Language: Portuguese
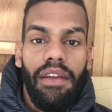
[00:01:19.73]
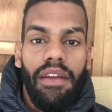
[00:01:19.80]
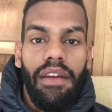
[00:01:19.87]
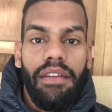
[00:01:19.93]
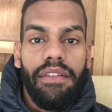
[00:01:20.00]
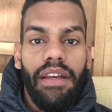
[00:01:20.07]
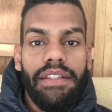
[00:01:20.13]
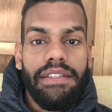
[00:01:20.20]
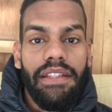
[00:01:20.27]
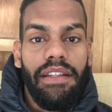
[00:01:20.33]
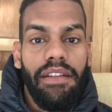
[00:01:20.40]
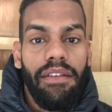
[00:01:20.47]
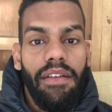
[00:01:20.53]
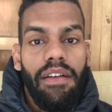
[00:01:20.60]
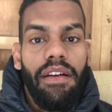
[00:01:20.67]
Então,
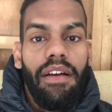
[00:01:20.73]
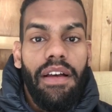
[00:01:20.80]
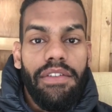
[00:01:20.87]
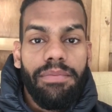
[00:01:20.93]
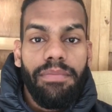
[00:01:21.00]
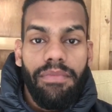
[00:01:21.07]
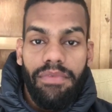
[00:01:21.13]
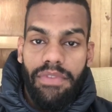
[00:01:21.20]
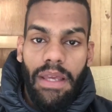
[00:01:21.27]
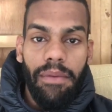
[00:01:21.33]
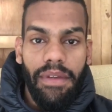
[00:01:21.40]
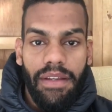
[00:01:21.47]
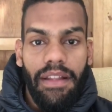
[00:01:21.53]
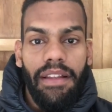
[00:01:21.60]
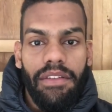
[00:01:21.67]
assim, as, sabe
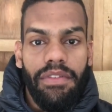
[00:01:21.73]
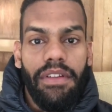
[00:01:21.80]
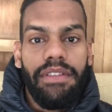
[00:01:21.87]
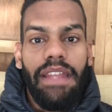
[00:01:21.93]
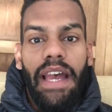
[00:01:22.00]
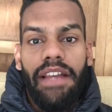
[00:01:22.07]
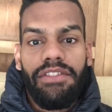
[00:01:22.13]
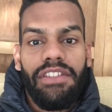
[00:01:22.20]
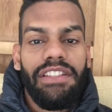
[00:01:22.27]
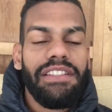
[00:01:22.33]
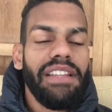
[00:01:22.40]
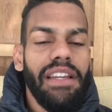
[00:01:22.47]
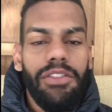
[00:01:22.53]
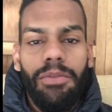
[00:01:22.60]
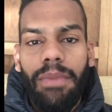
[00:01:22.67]
aquelas vantagens de
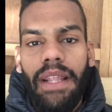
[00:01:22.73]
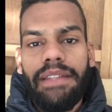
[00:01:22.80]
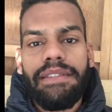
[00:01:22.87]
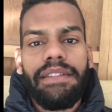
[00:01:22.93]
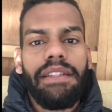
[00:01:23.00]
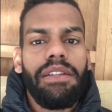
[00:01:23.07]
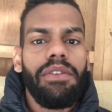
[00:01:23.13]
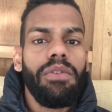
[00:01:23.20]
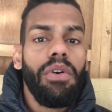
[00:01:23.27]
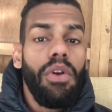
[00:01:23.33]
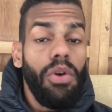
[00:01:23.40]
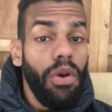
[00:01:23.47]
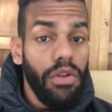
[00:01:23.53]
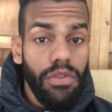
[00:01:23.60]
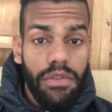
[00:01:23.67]
sair do Brasil?
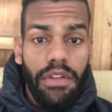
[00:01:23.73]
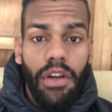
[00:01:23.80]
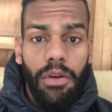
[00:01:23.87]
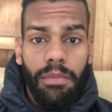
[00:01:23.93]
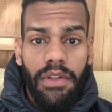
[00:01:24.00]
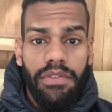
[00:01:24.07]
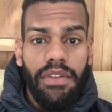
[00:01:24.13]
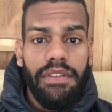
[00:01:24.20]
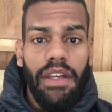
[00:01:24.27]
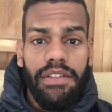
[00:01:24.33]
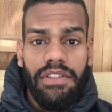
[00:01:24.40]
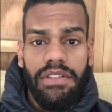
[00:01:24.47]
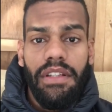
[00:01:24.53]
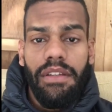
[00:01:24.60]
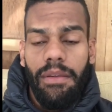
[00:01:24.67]
Eu anotei algumas
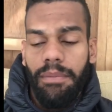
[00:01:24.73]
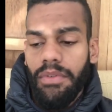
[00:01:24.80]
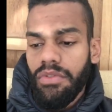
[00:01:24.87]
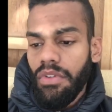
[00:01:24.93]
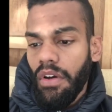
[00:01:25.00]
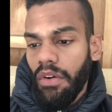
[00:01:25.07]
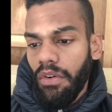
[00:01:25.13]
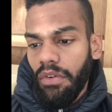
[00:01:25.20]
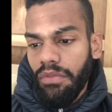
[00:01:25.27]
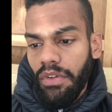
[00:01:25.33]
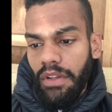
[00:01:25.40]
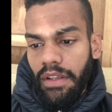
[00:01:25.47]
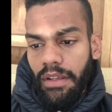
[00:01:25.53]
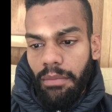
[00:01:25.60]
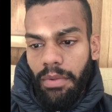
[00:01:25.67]
vantagens aqui, pessoal. Eu vou
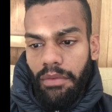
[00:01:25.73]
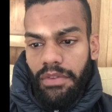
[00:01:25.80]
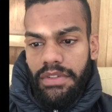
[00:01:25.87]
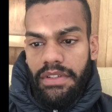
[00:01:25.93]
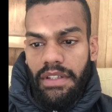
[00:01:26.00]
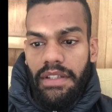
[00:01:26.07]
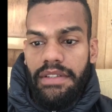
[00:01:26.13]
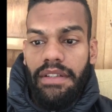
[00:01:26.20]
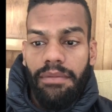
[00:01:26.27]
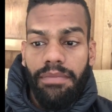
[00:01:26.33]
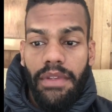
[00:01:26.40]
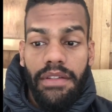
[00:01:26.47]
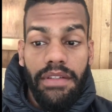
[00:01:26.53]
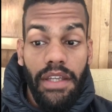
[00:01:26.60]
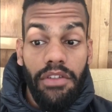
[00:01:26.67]
ler aqui para vocês.
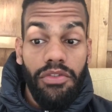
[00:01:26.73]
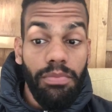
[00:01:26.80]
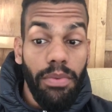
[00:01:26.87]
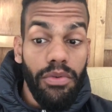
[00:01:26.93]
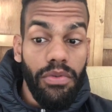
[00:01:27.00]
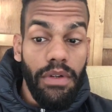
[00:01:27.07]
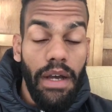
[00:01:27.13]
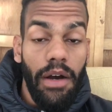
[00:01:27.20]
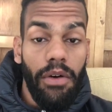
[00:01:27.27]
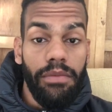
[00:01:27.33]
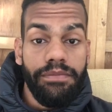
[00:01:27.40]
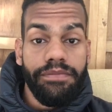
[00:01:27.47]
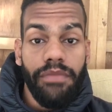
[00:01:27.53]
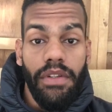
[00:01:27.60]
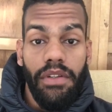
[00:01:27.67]
Sair de
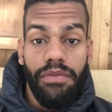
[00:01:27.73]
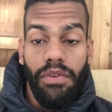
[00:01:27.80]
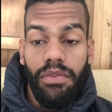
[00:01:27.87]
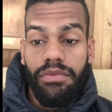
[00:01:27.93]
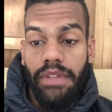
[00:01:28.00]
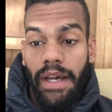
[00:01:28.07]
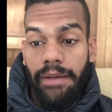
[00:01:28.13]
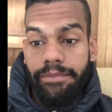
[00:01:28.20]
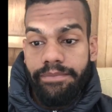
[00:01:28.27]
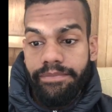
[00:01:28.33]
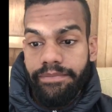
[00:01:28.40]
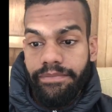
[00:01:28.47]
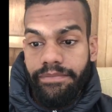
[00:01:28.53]
Portugal e voltar.